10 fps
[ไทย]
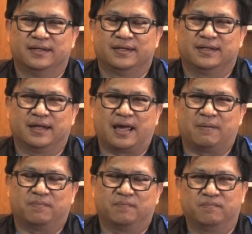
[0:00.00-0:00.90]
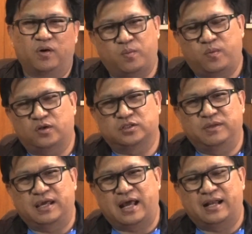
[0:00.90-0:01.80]
นะครับม็อบก็จะ
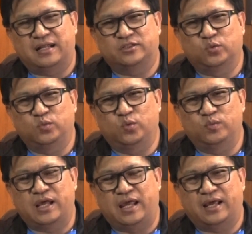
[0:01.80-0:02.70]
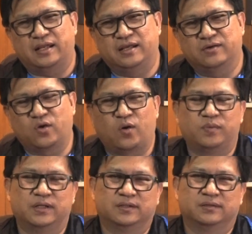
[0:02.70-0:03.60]
มีการนัดชุมนุมใหญ่กันอีกรอบ
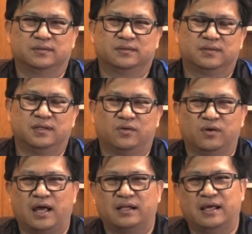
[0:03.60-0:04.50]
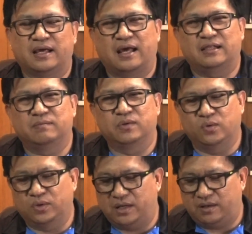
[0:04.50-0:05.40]
หนึ่งเรื่องของการแก้ไขธรรมนู
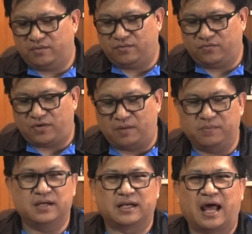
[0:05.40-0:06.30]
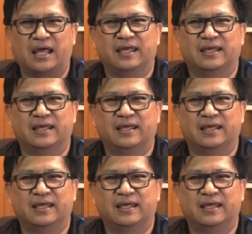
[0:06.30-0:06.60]
ญฮะฝั่งเพื่อไทย